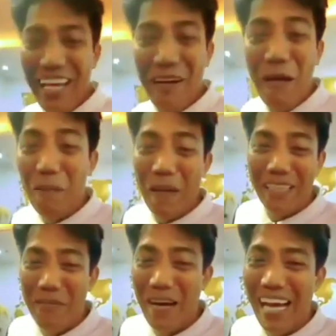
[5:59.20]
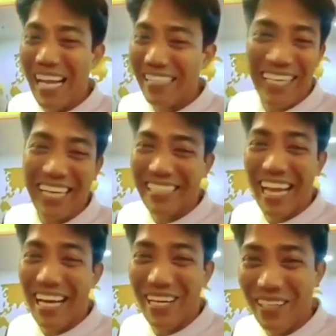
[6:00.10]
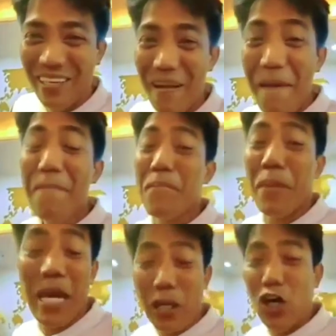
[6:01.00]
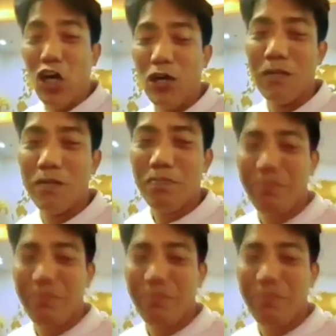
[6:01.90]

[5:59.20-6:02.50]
ang lulupit ng mga nasa gasaan ko. Pero,